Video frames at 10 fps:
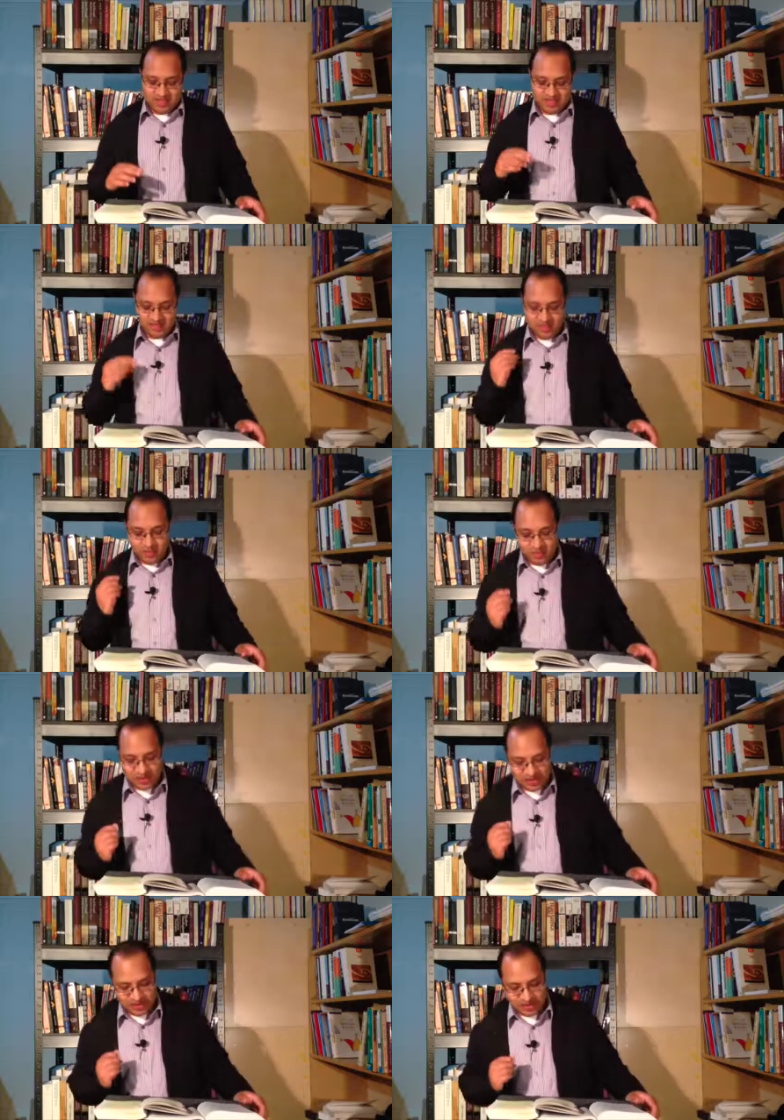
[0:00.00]
Estamos
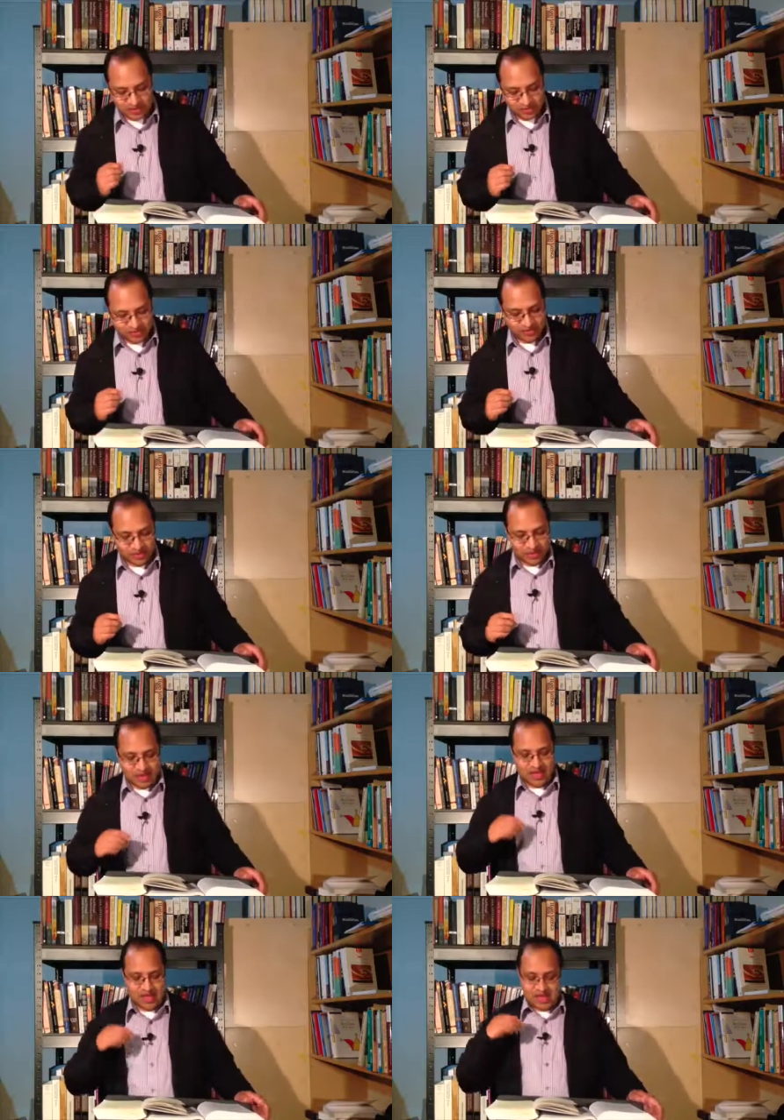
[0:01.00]
inclinados
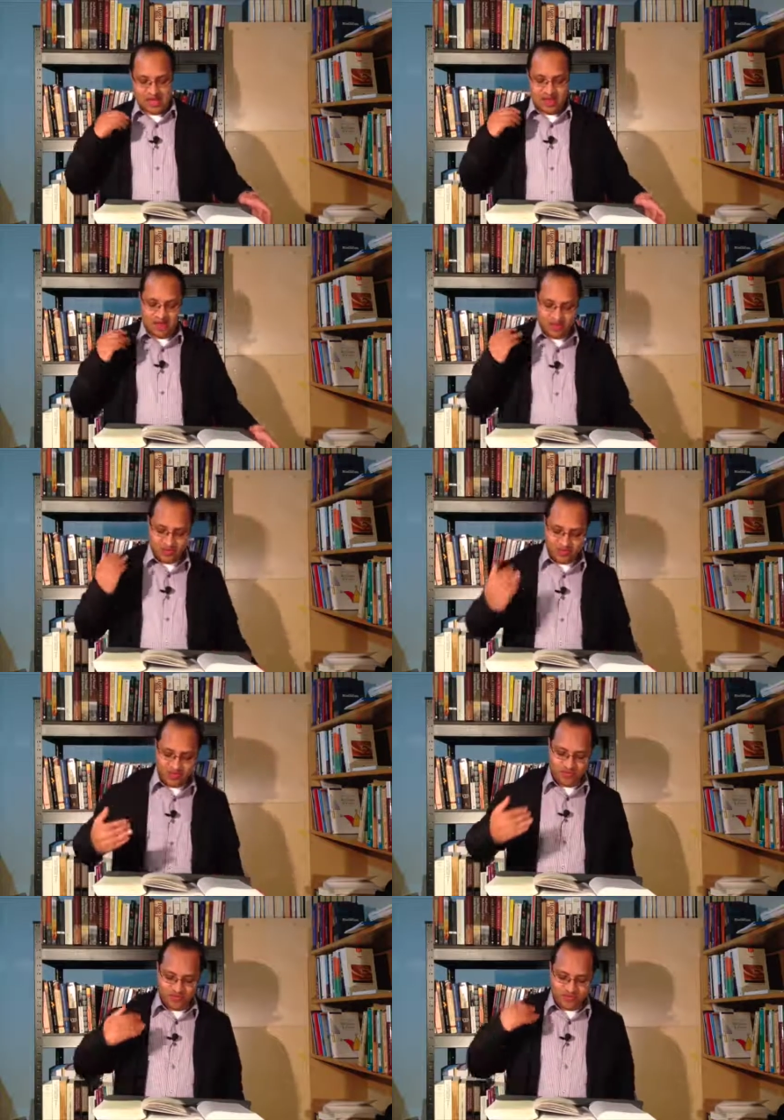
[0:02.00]
a
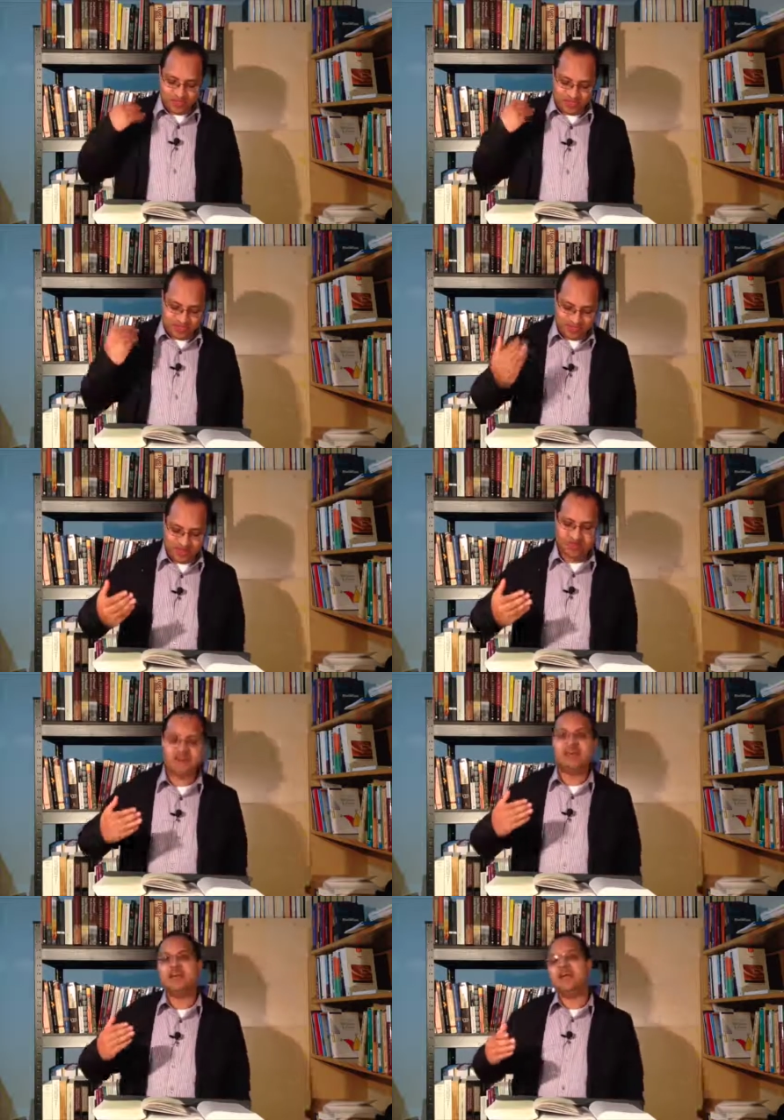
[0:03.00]
no seguir
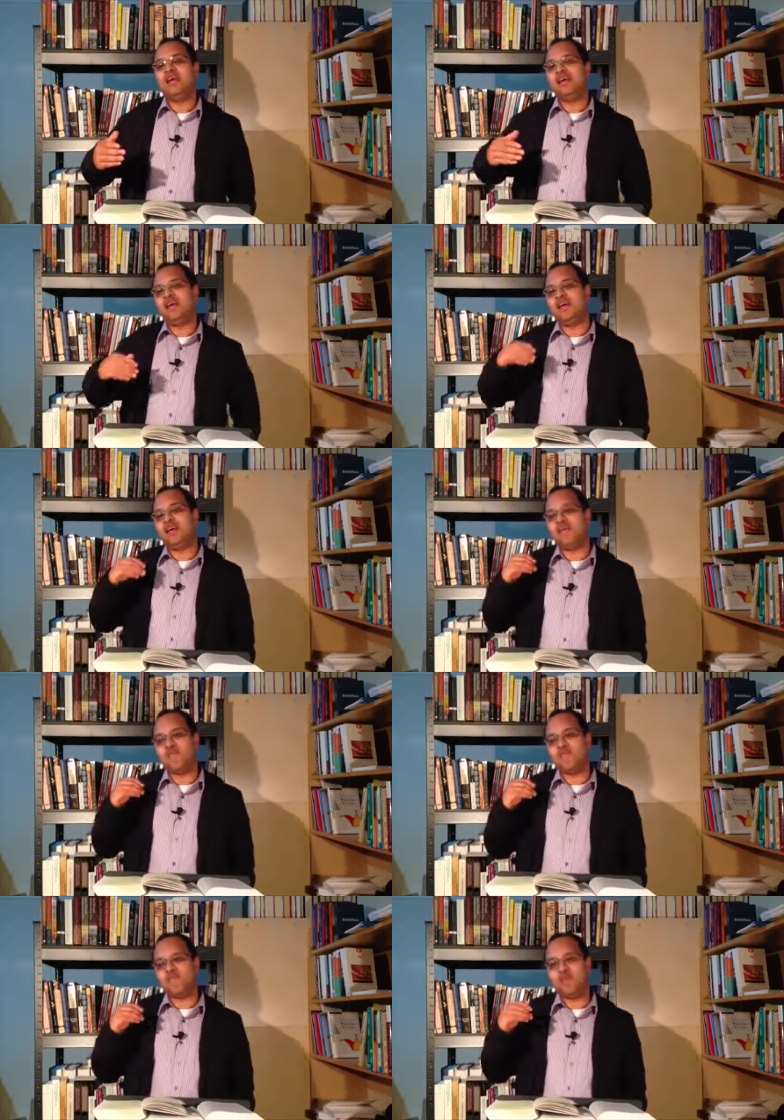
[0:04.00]

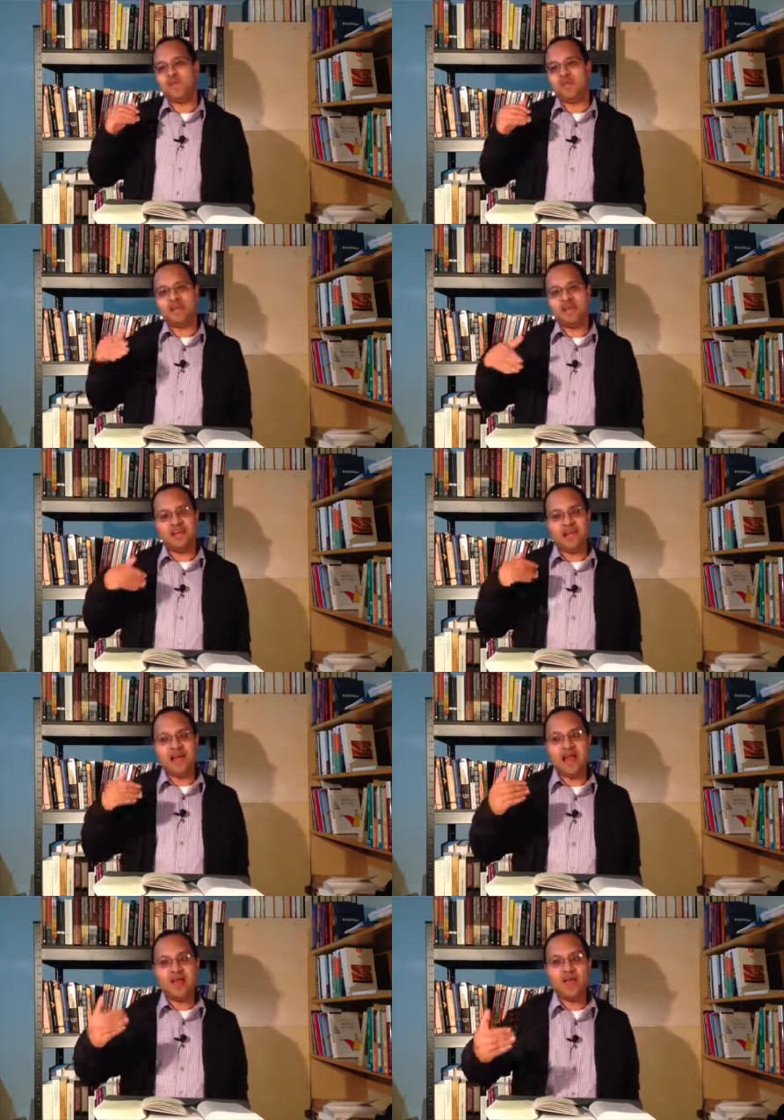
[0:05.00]
em, eh,
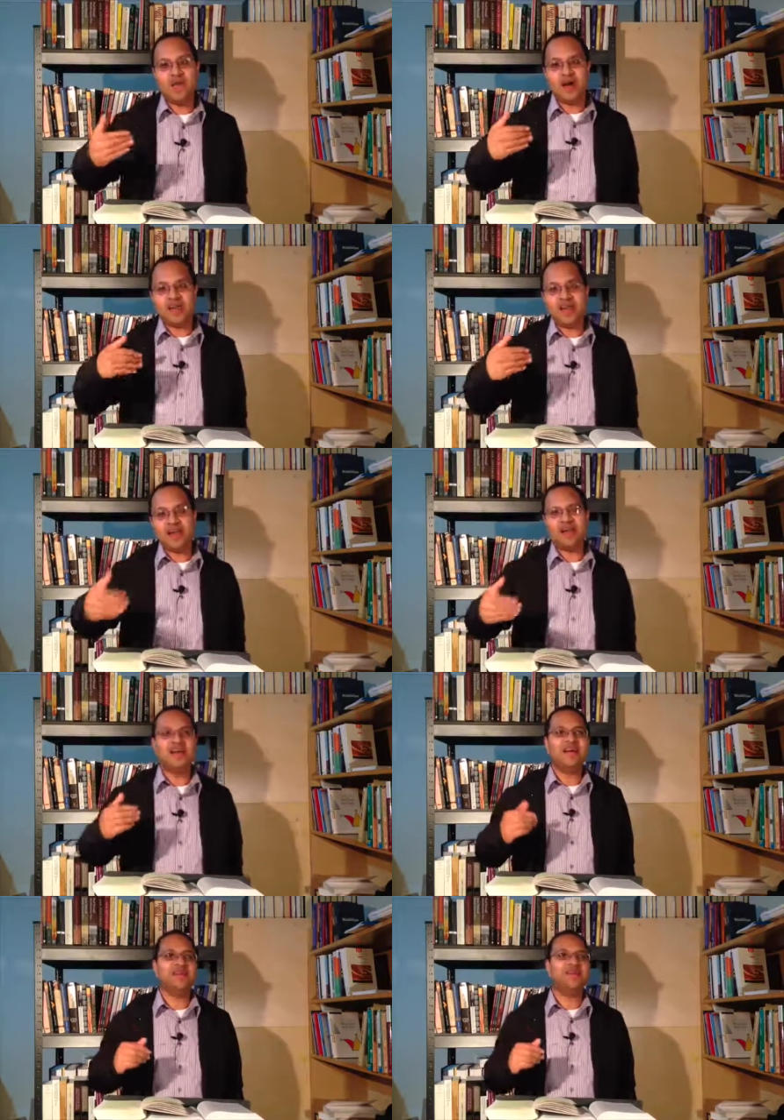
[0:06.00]
algo a la
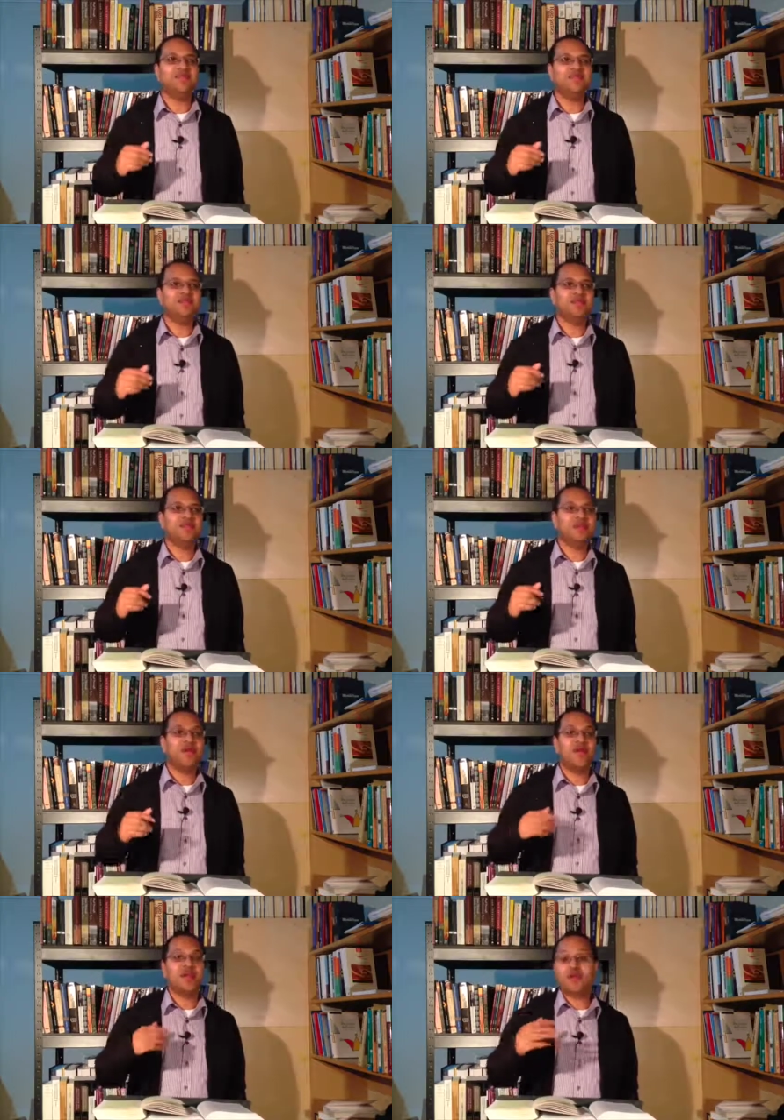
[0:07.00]
larga, em,
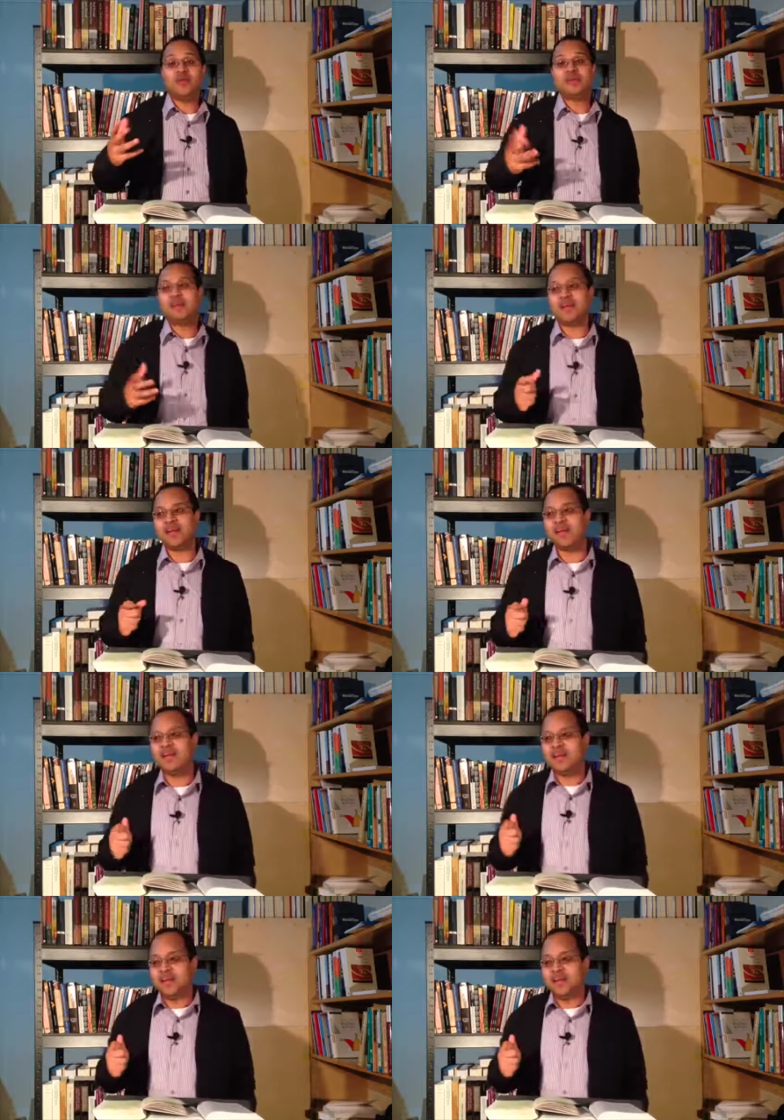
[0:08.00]
cualquier cosa a la larga.